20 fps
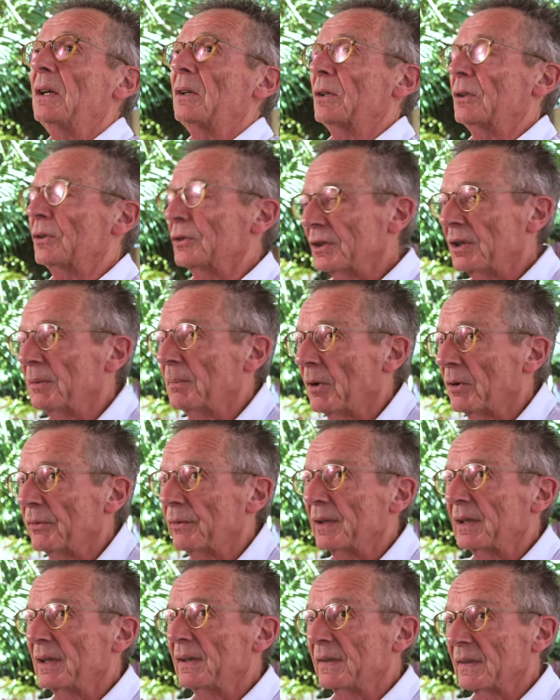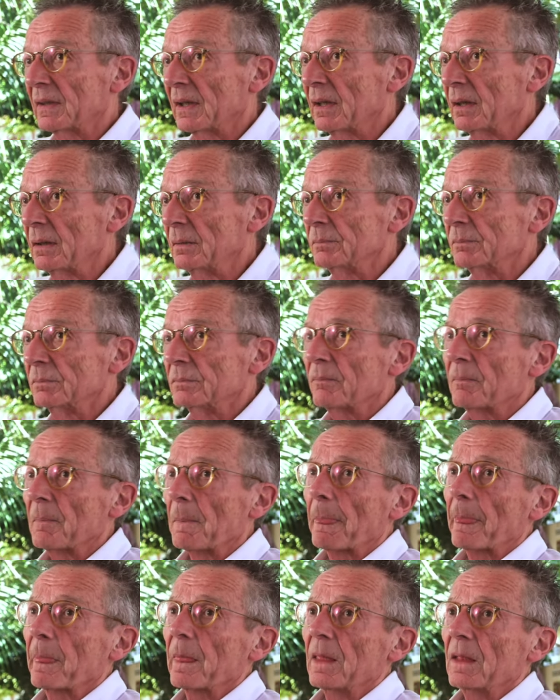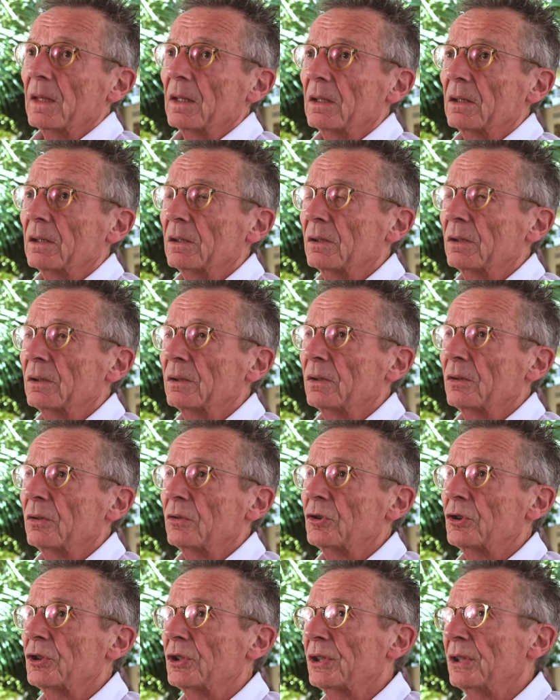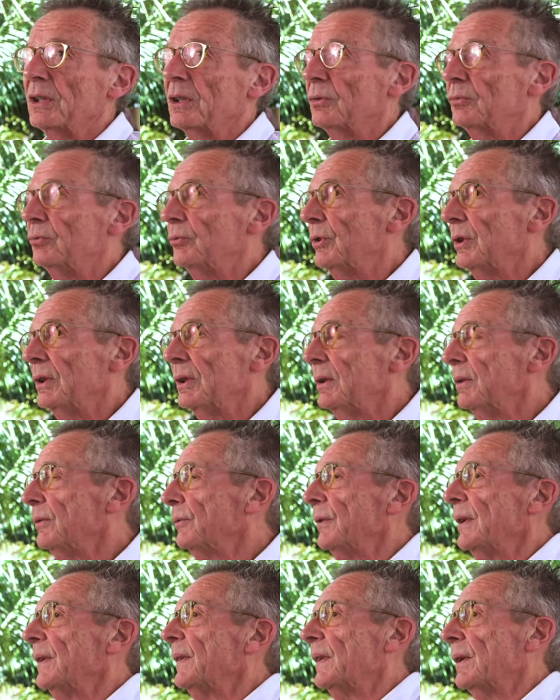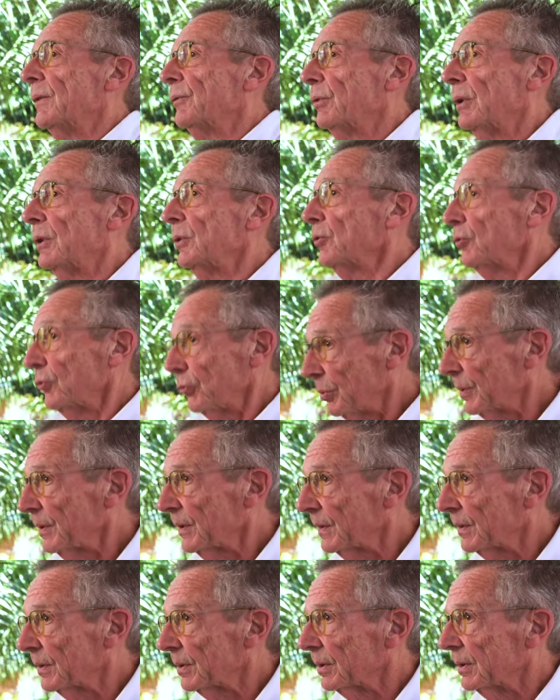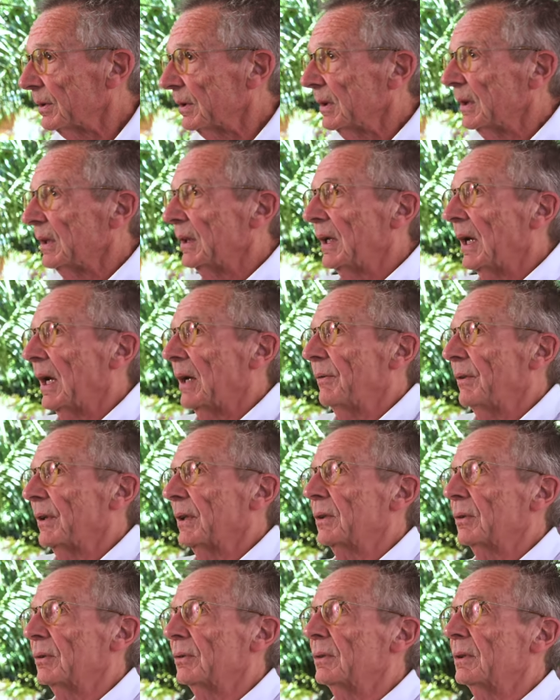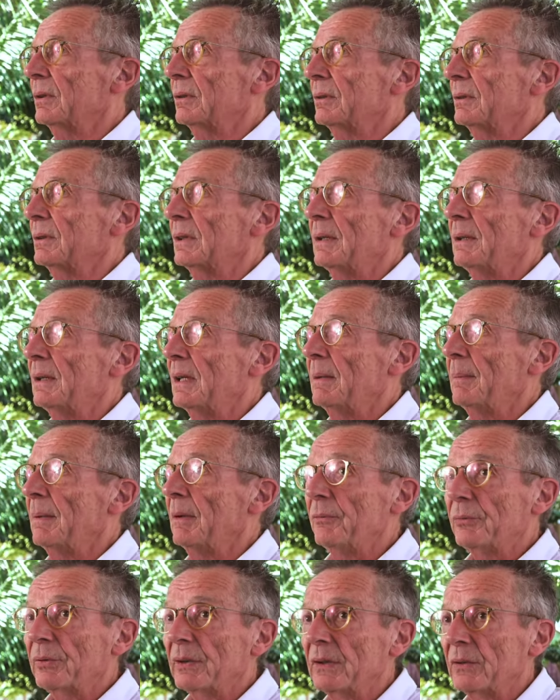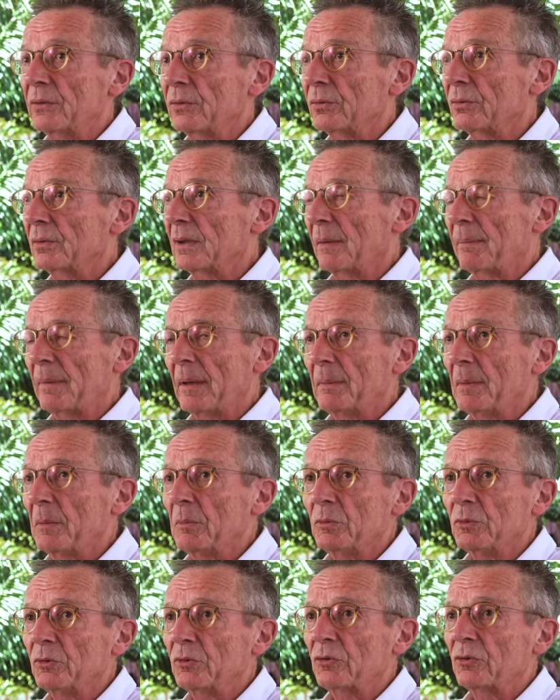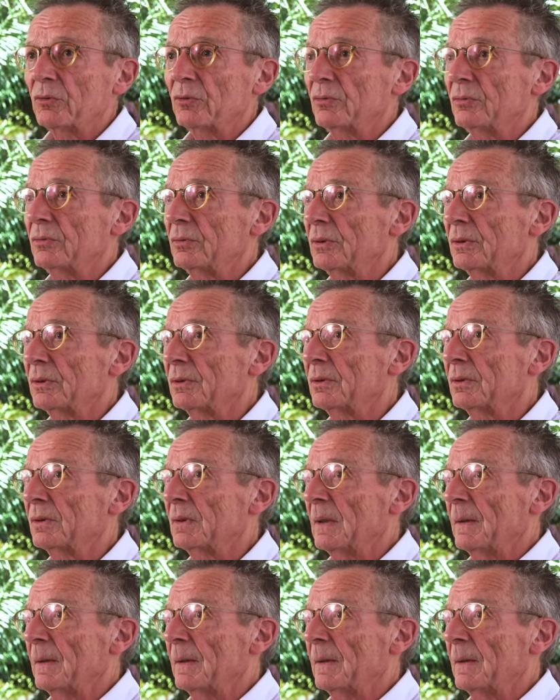Et alors quand il m'a envoyé ça, j'ai écouté 25 fois de suite avec euh, les, mêmes frissons, la même émotion.